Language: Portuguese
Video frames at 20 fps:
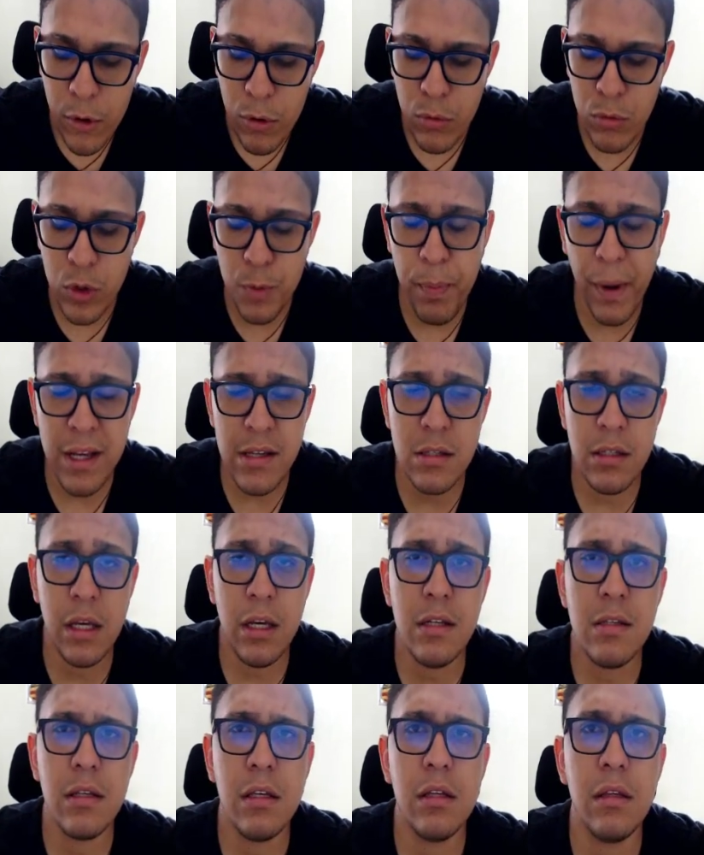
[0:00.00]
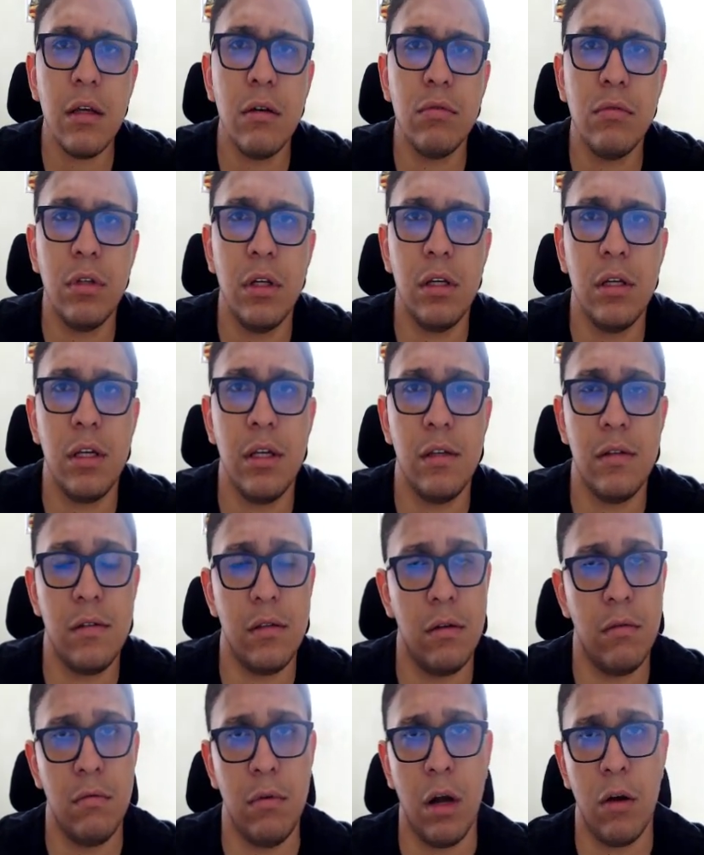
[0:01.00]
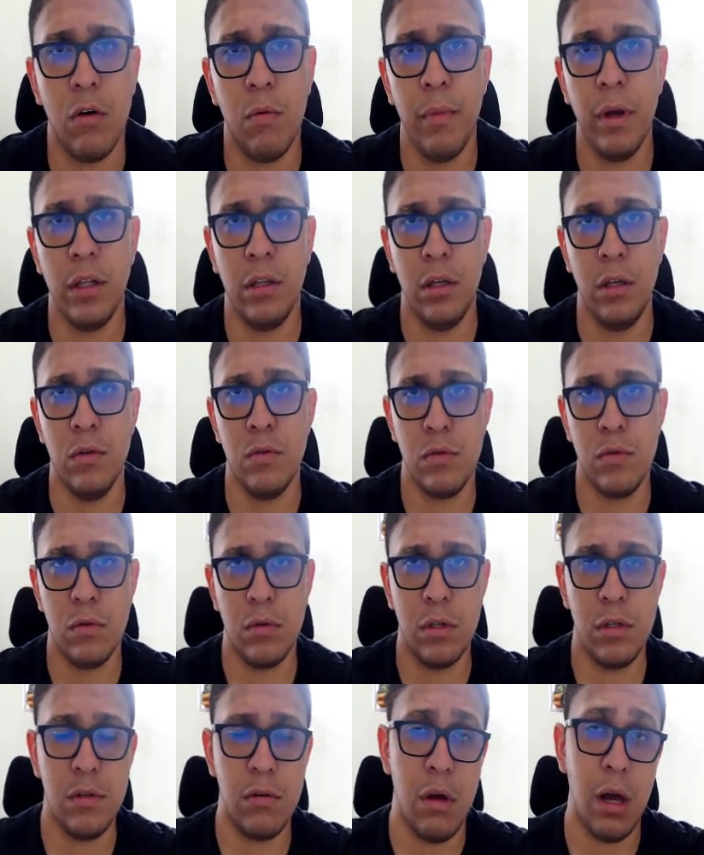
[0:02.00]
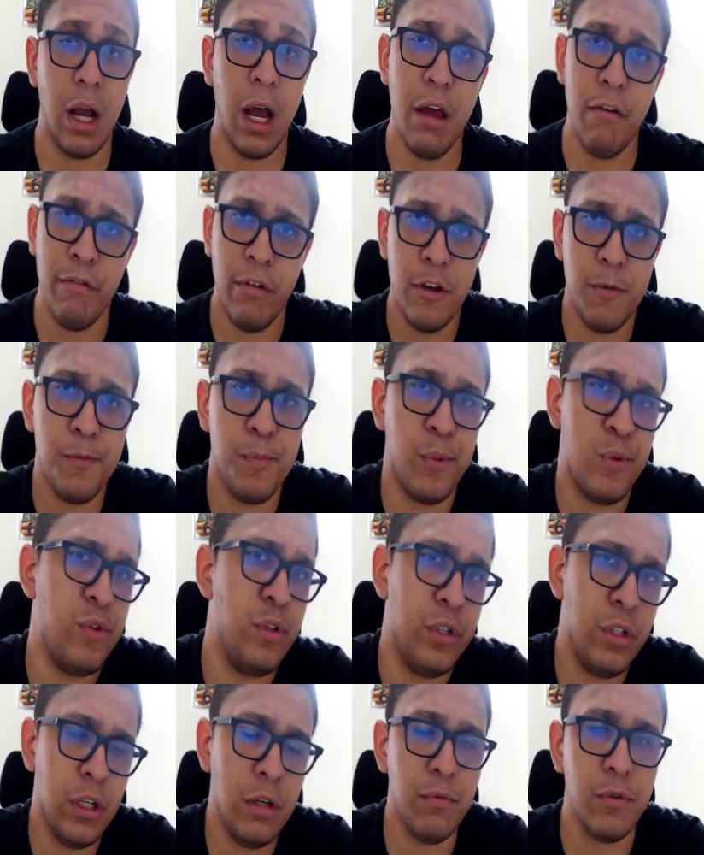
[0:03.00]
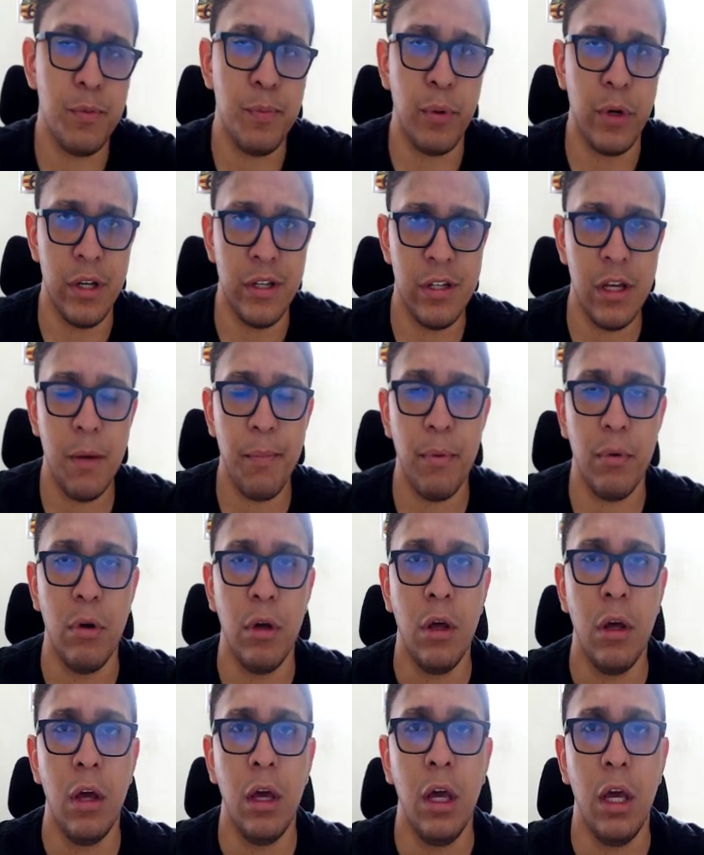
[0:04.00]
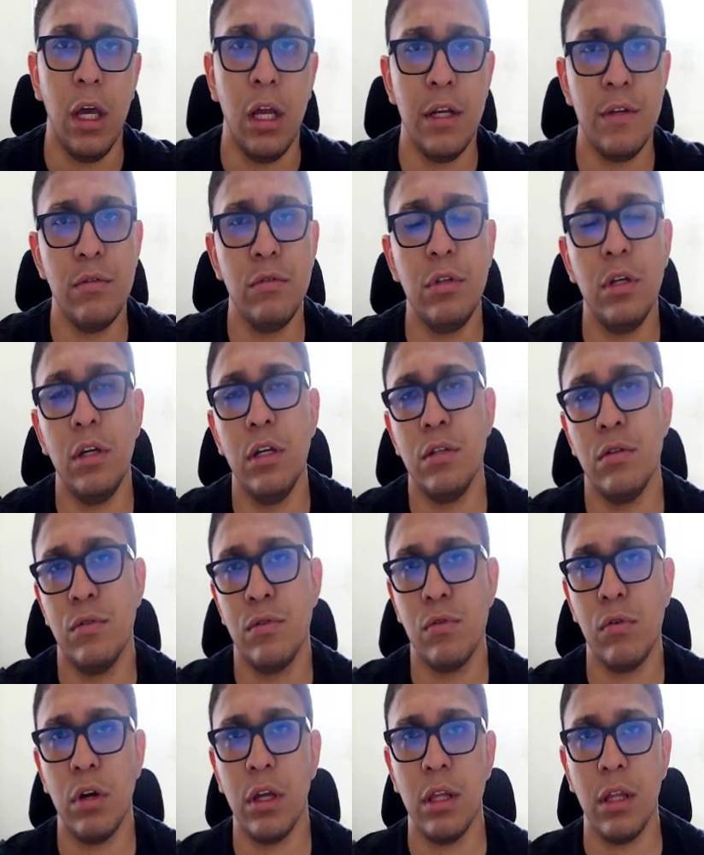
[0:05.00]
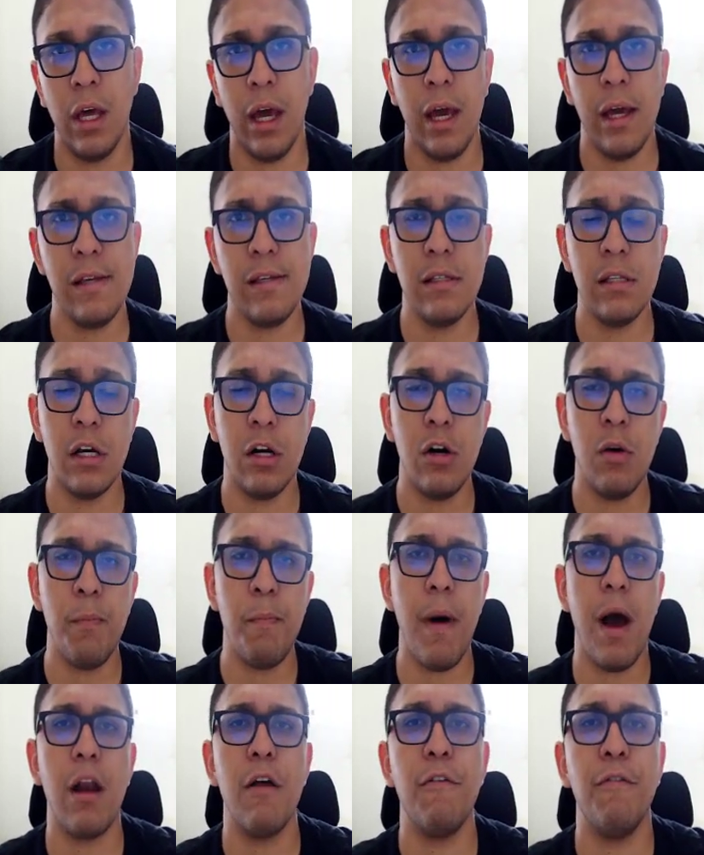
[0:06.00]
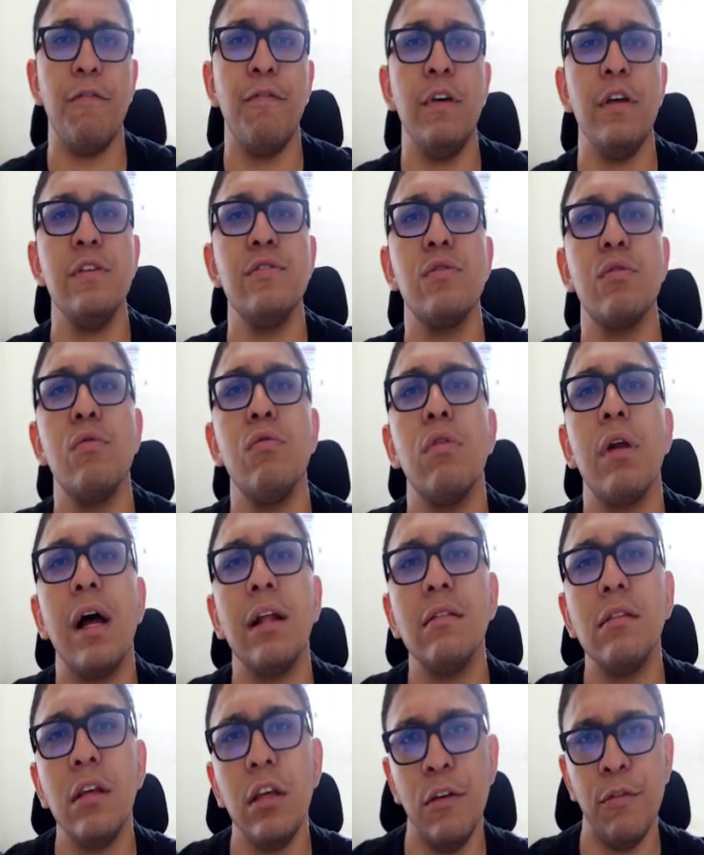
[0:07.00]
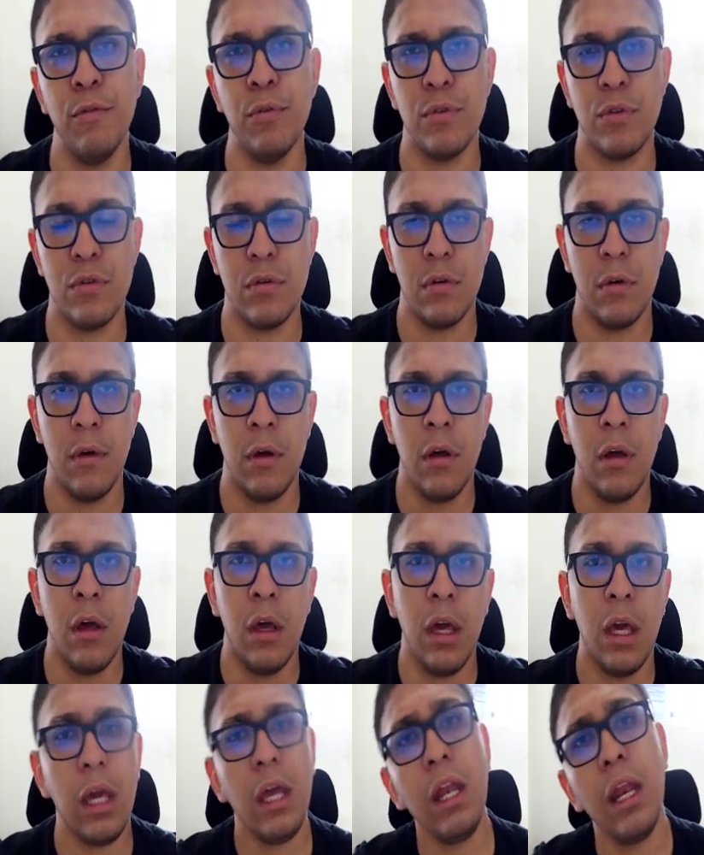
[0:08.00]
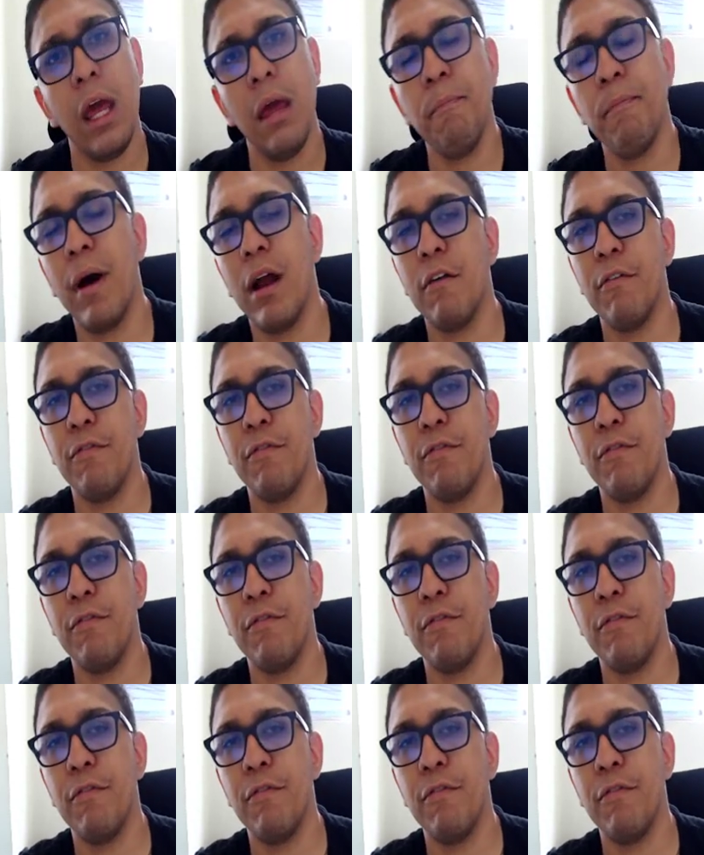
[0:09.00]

os pacientes que, tão, que são acometidos, que são HIV positivos, por exemplo, eles utilizam os coquetéis não para fins curativos, e nem para